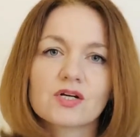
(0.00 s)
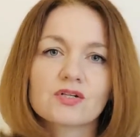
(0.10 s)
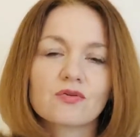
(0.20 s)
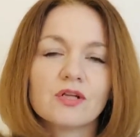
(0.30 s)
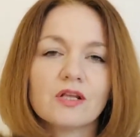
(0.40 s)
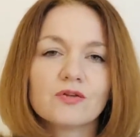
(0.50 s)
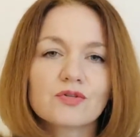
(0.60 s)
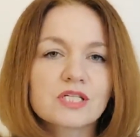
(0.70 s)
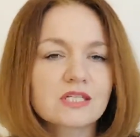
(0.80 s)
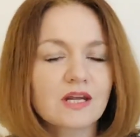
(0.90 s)
что для
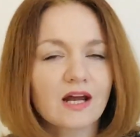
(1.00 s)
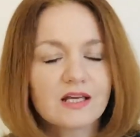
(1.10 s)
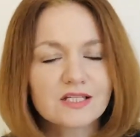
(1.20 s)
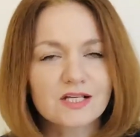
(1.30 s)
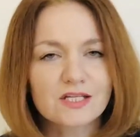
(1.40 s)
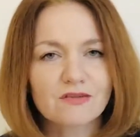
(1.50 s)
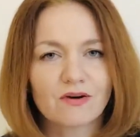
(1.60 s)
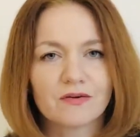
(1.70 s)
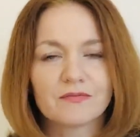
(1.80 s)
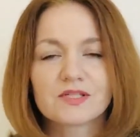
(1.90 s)
нужд
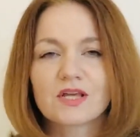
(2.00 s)
строительства